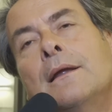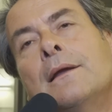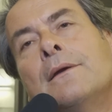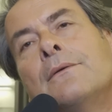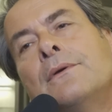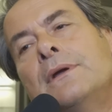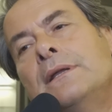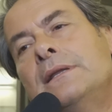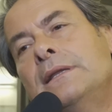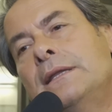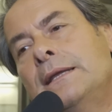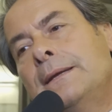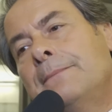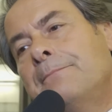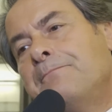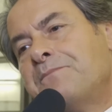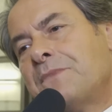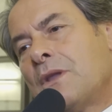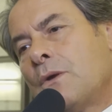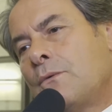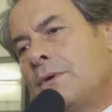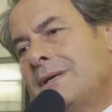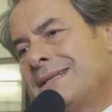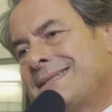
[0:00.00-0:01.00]
Quindi
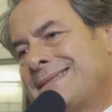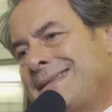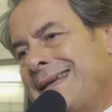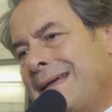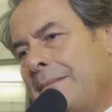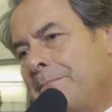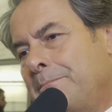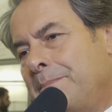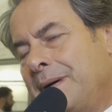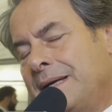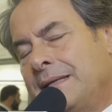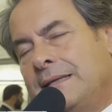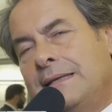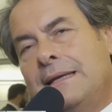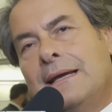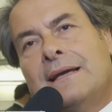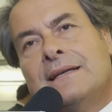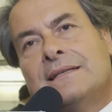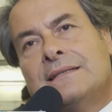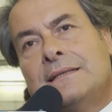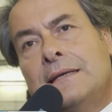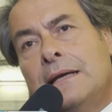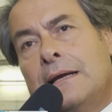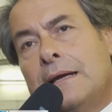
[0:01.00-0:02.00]
questa empatia
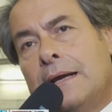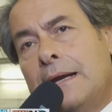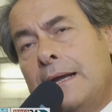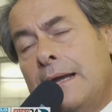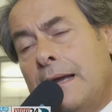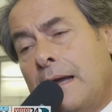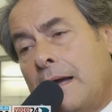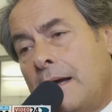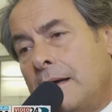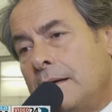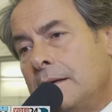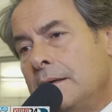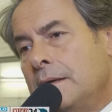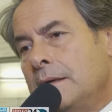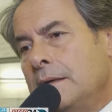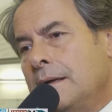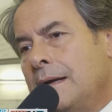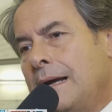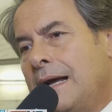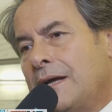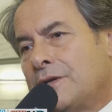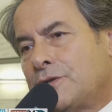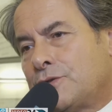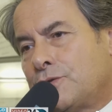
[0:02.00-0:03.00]
che si crea
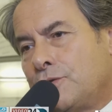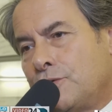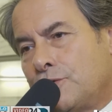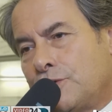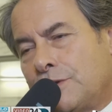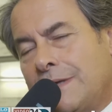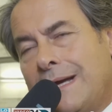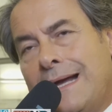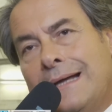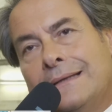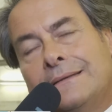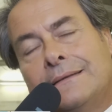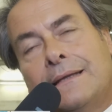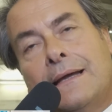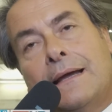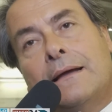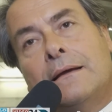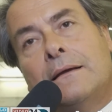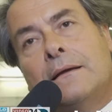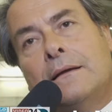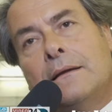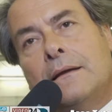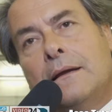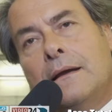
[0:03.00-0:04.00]

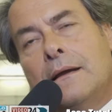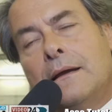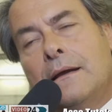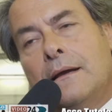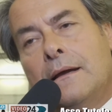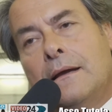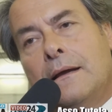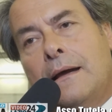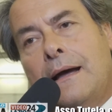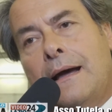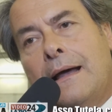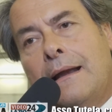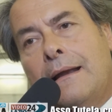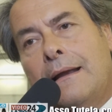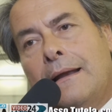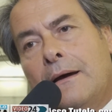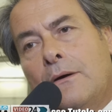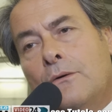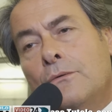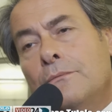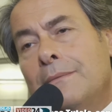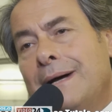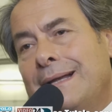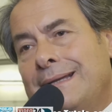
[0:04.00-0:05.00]
associata eh,
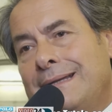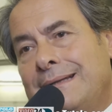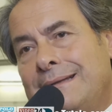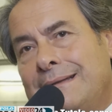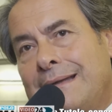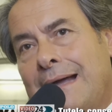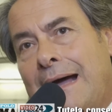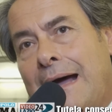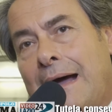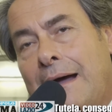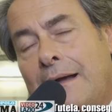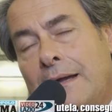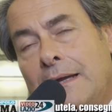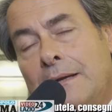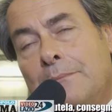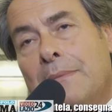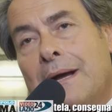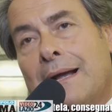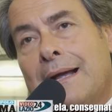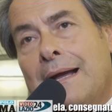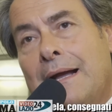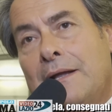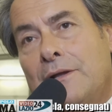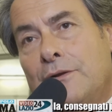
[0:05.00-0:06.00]
alla umanità, il
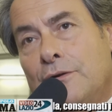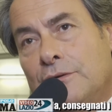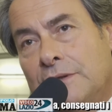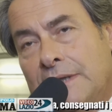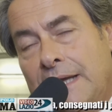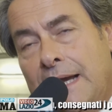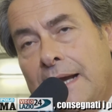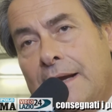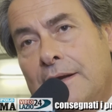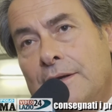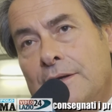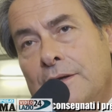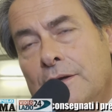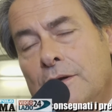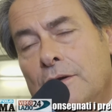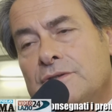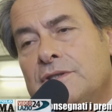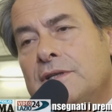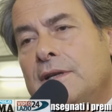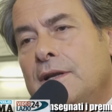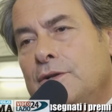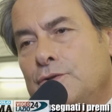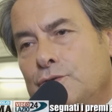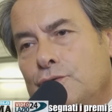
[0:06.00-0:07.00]
bagaglio tecnico,
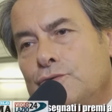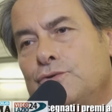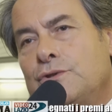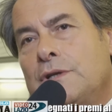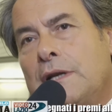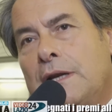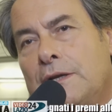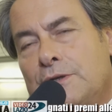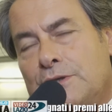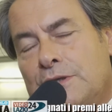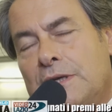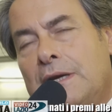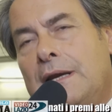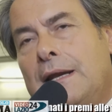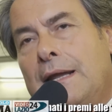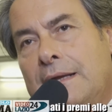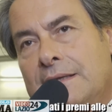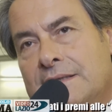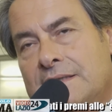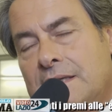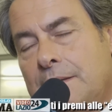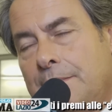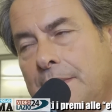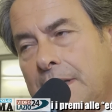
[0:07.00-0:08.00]
si raggiunge
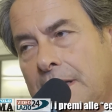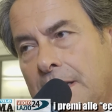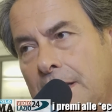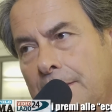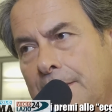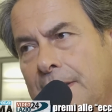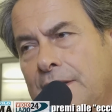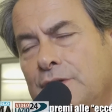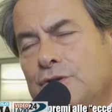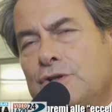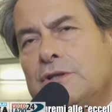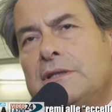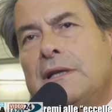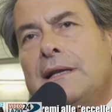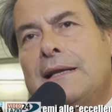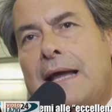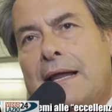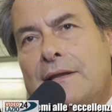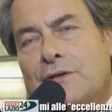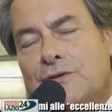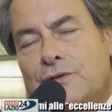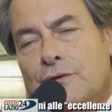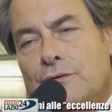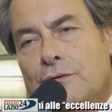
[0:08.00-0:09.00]
l'eccellenza, perché i medici
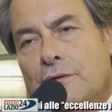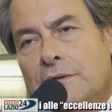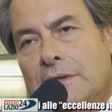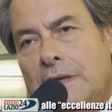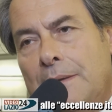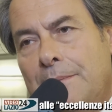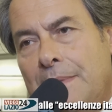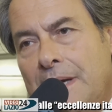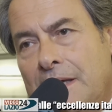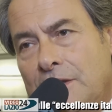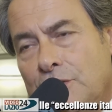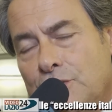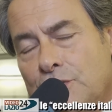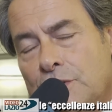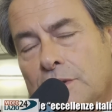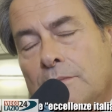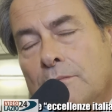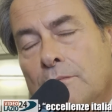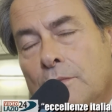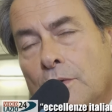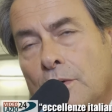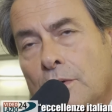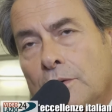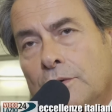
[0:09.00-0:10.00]
italiani sono dei medici
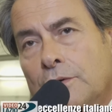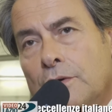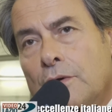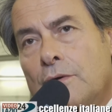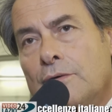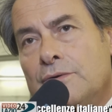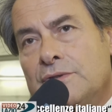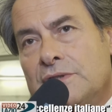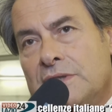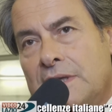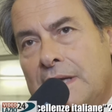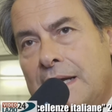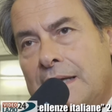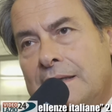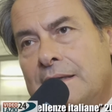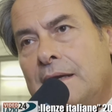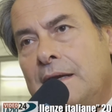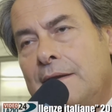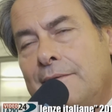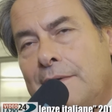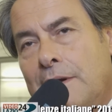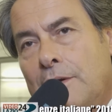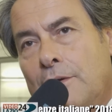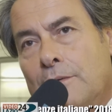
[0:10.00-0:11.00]
molto considerati a
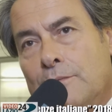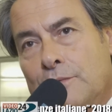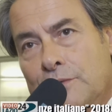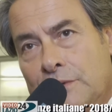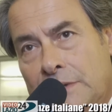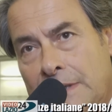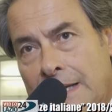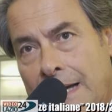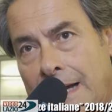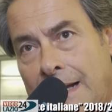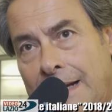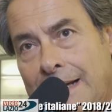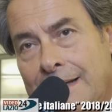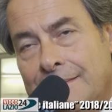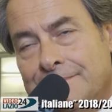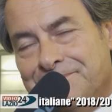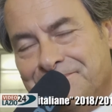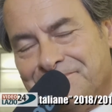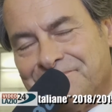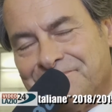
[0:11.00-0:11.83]
livello mondiale.